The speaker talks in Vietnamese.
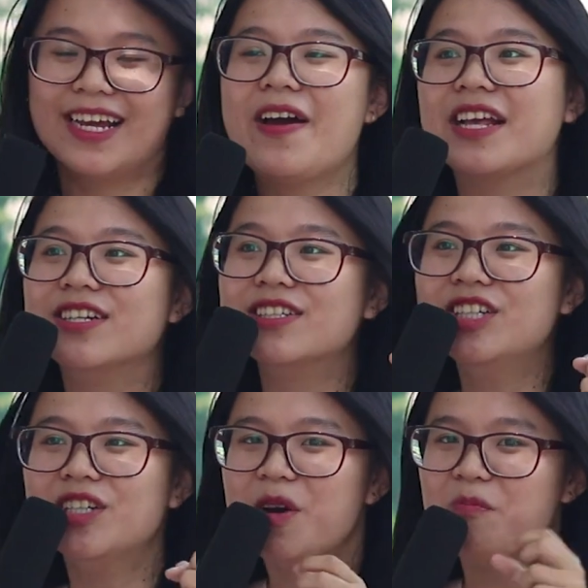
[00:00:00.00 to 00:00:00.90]
các hãy
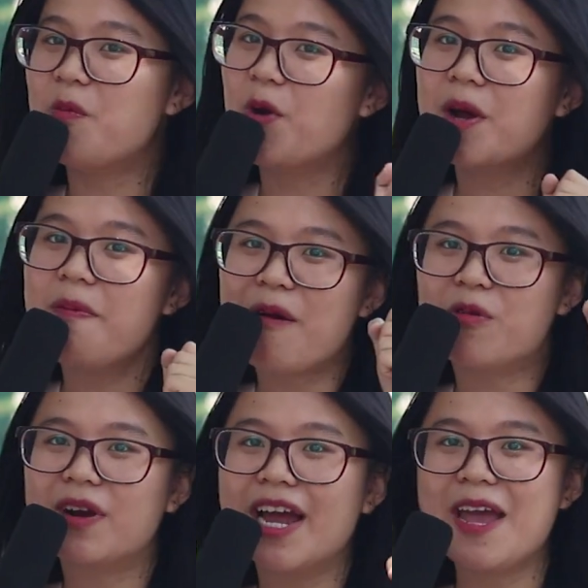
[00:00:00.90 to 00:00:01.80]
tưởng tượng một buổi cấp
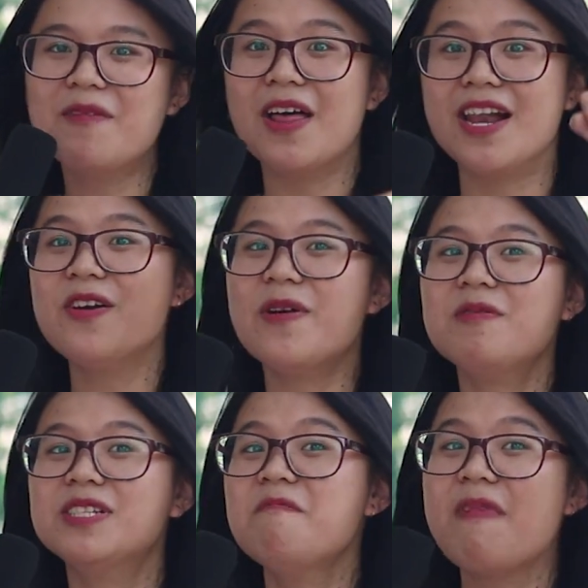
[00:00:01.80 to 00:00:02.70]
học của các em có thể liên quan
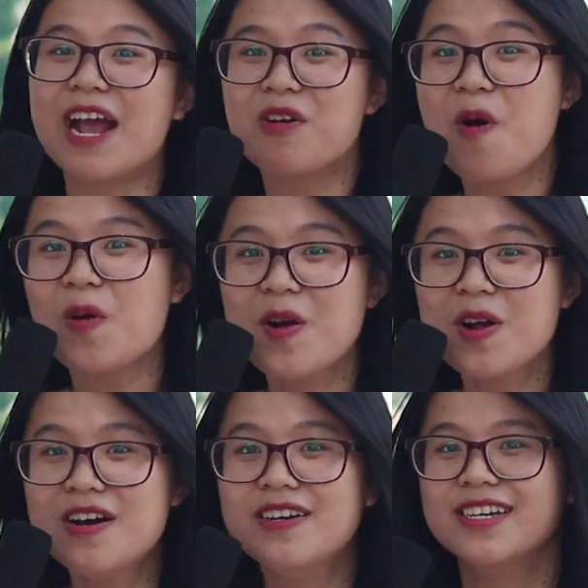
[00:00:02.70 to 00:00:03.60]
đến sinh mạng của một con
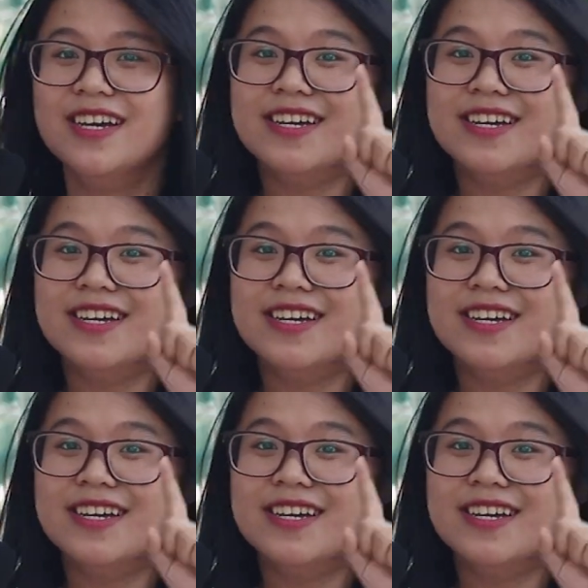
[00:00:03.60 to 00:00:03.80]
người